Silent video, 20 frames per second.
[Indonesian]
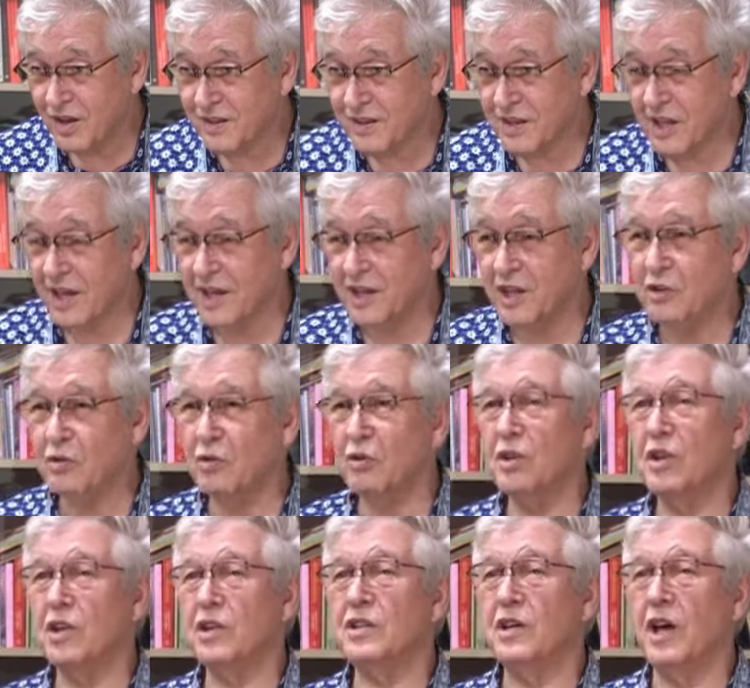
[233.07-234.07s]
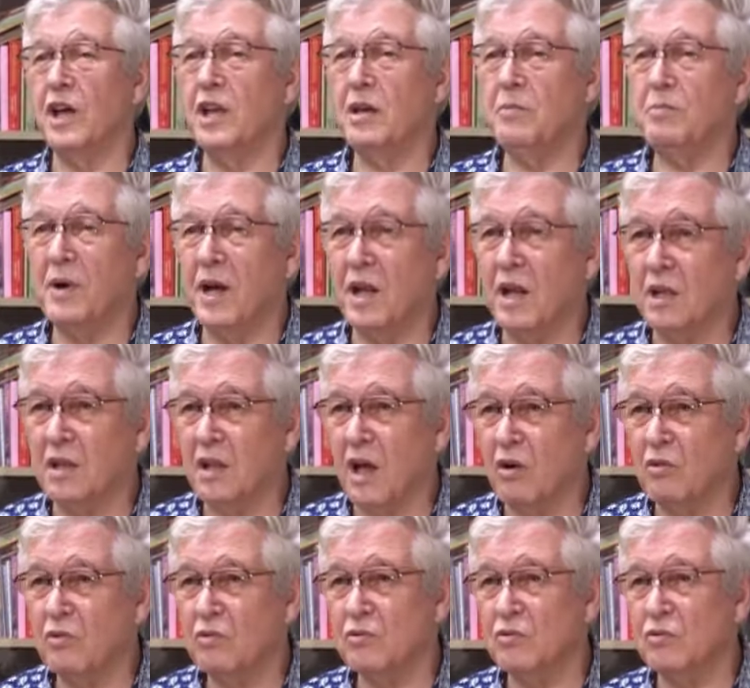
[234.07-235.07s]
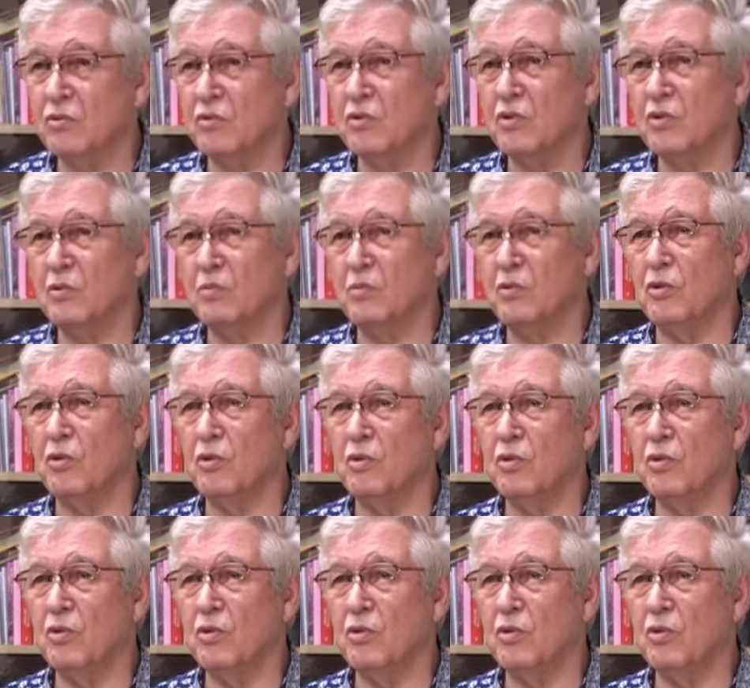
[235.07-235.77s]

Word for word: Dan itu terjadi pada tahun 76.